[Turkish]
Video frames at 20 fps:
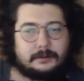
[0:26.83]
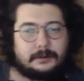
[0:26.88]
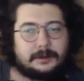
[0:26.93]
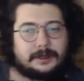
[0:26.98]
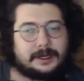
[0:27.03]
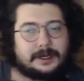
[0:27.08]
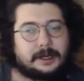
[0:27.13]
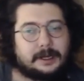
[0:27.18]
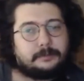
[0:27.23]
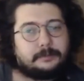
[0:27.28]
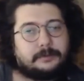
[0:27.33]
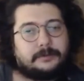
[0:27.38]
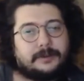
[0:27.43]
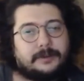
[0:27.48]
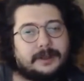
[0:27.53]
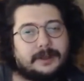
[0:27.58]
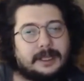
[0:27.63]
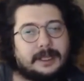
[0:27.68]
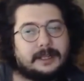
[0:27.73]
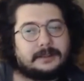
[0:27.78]
rap
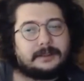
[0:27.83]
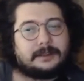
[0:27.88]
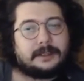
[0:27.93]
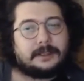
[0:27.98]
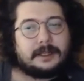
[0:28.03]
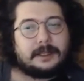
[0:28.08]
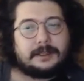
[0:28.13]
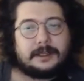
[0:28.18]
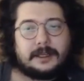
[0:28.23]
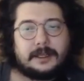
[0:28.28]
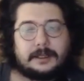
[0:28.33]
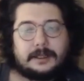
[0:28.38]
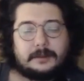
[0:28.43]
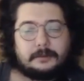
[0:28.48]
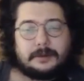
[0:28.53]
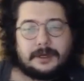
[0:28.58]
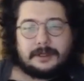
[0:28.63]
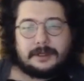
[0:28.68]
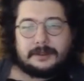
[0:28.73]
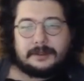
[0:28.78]
falan yeni
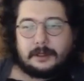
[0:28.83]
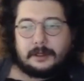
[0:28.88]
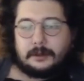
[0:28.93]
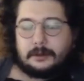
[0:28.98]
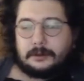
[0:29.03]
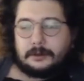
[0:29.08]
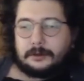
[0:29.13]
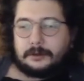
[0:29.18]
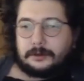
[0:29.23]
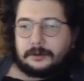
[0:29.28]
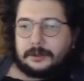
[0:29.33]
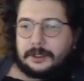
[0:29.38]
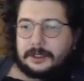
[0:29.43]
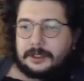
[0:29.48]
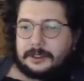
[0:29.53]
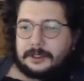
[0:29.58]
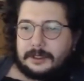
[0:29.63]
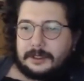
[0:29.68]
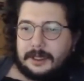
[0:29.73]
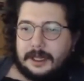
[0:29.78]
yeni peydah oluyordu
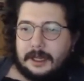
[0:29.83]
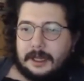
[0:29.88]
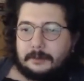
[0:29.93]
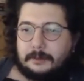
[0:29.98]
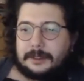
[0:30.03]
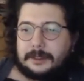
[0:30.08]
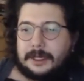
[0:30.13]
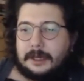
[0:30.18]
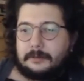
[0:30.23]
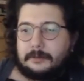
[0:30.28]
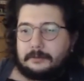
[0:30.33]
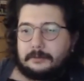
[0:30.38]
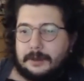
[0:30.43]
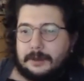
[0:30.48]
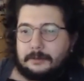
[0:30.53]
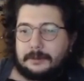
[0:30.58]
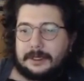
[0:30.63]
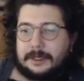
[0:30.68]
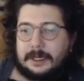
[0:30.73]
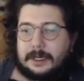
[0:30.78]
işte. Eminem
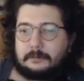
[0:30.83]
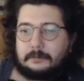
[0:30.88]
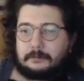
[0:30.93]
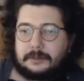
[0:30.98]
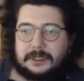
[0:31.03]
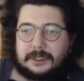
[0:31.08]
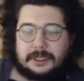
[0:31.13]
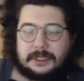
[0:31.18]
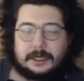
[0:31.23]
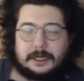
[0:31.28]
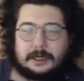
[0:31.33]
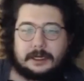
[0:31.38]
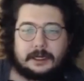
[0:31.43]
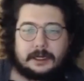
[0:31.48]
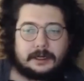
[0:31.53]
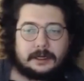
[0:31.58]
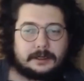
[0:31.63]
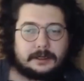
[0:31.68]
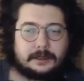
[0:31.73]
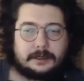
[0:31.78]
Eminem bir
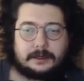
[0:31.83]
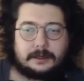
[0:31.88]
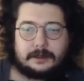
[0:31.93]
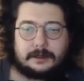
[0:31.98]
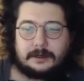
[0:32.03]
şeyler.